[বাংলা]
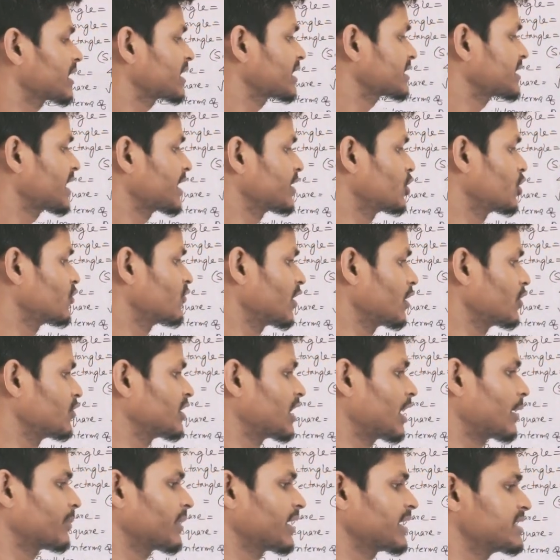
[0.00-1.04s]
একটা সাইডের ভ্যালু
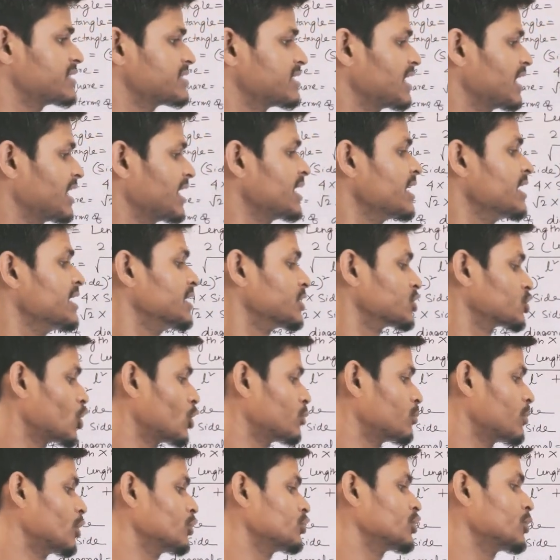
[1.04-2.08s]
দিয়ে আমরা ইজিলি
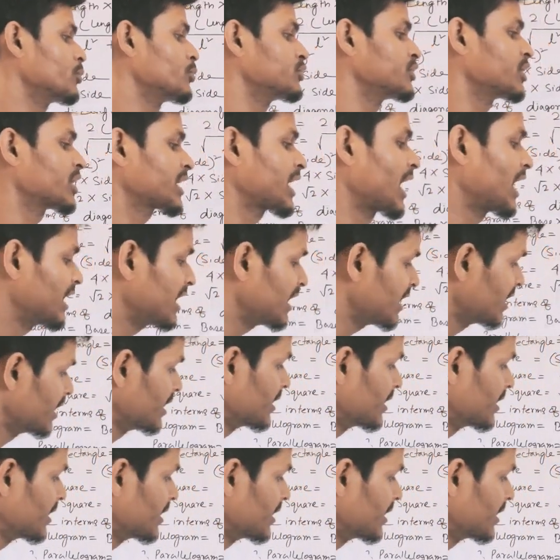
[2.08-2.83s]
সম্ভাব্য ত্রিভুজের কালি